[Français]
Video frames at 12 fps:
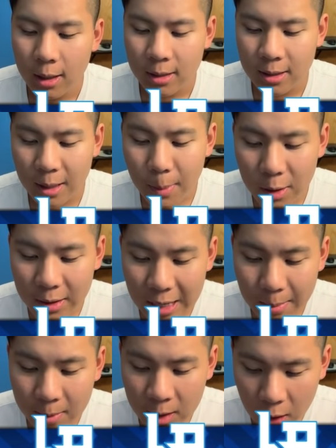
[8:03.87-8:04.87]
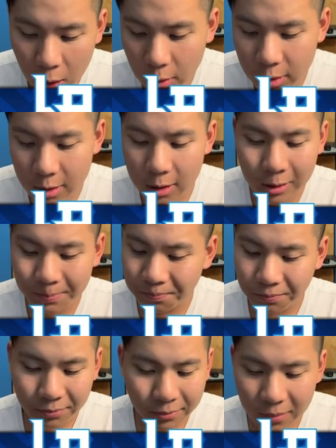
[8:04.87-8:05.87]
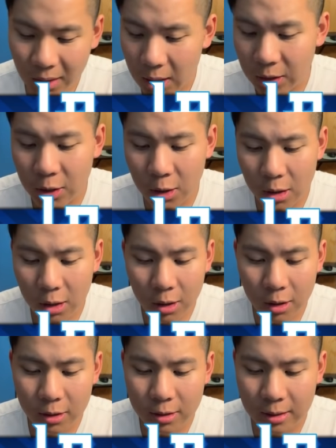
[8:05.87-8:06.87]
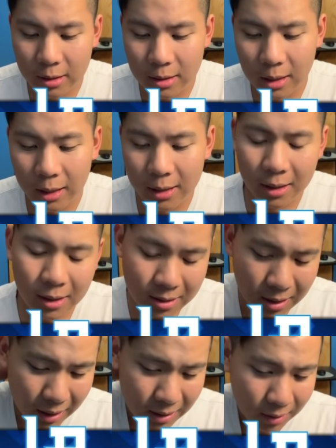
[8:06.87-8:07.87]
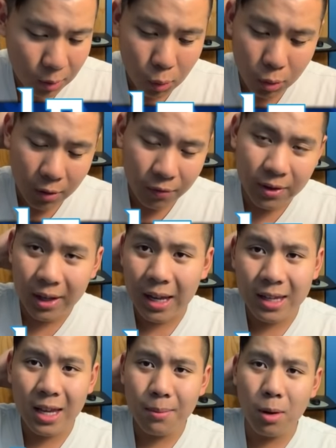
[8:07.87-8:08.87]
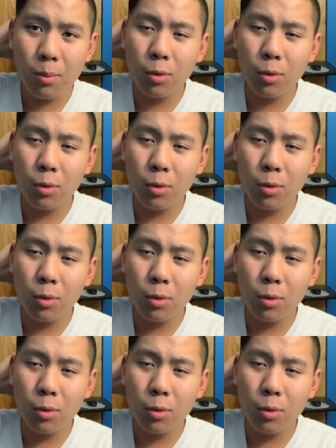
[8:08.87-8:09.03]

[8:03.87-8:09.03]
c'est tellement une game close là là, ça aurait, été, cool de finir la game en